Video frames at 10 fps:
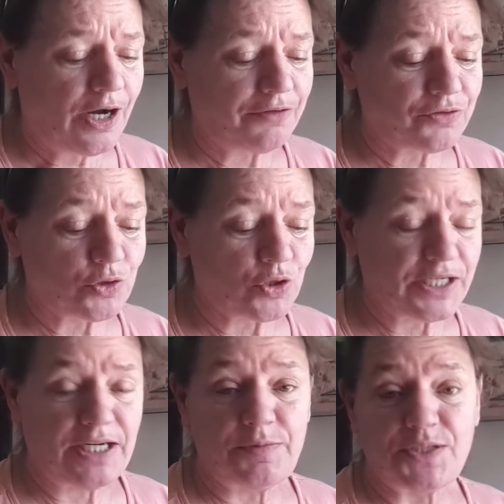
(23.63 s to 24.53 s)
Avant de
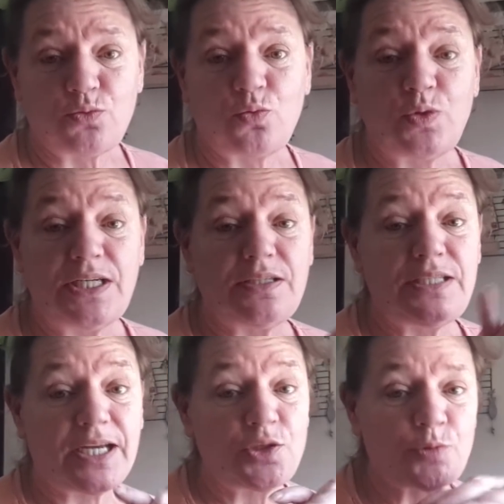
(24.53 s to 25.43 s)
rentrer à la maison, on est
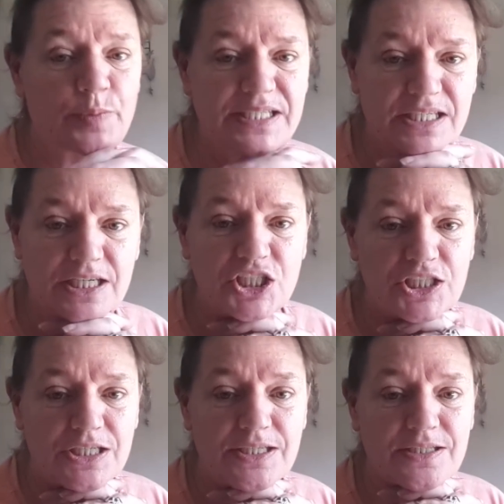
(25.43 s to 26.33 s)
directement passé
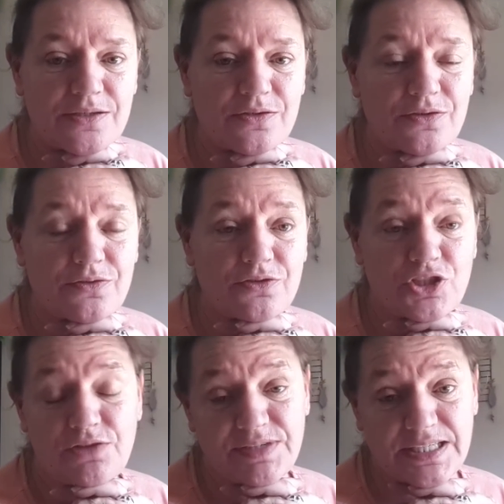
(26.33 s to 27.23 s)
chez, un,
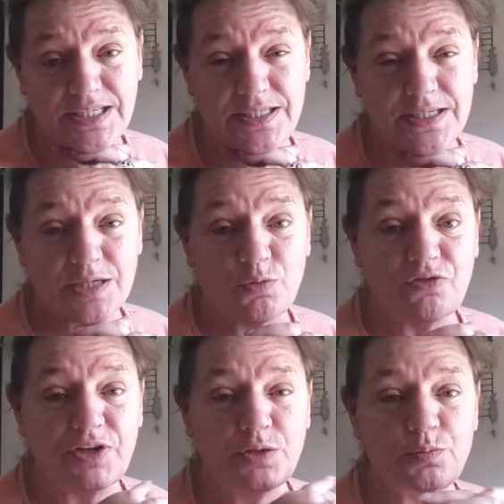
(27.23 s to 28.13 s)
chez le vétérinaire
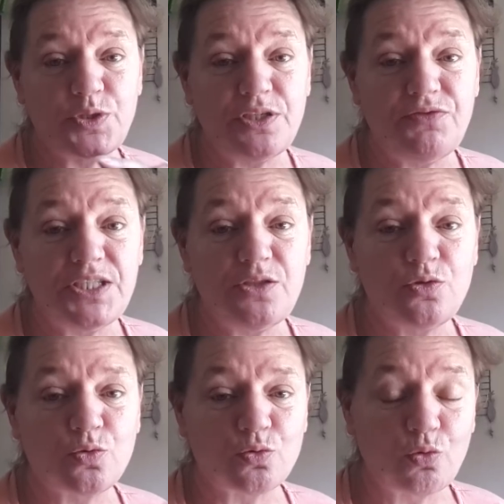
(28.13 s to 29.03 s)
pour faire une petite
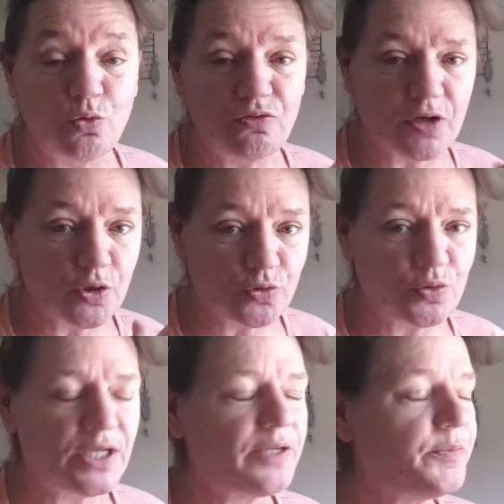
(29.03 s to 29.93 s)
visite de contrôle, voir que
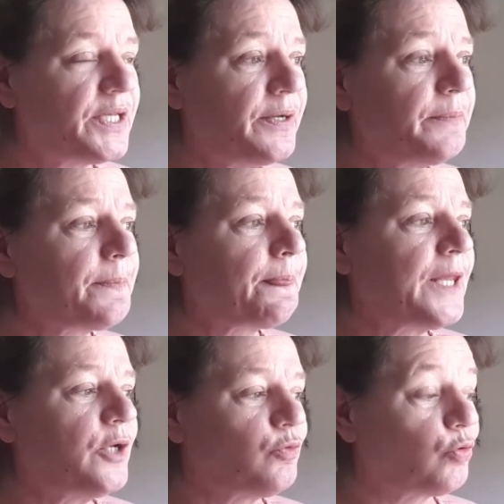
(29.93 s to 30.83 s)
tout allait bien.
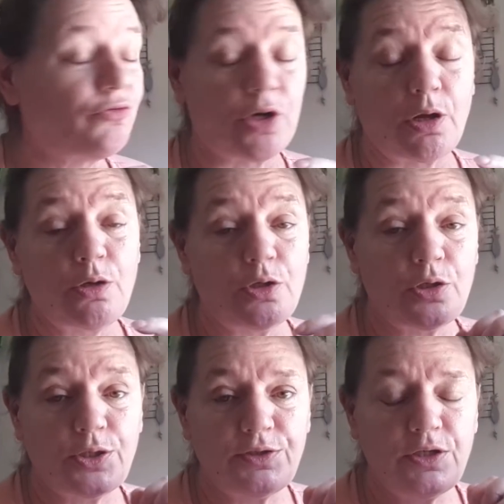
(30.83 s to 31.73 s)
Donc voilà,
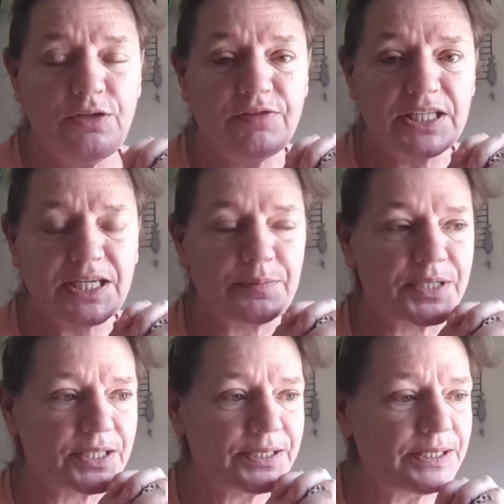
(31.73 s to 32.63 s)
il, va très
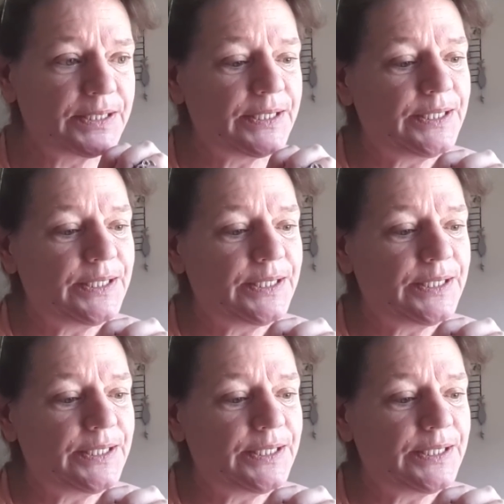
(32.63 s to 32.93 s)
bien.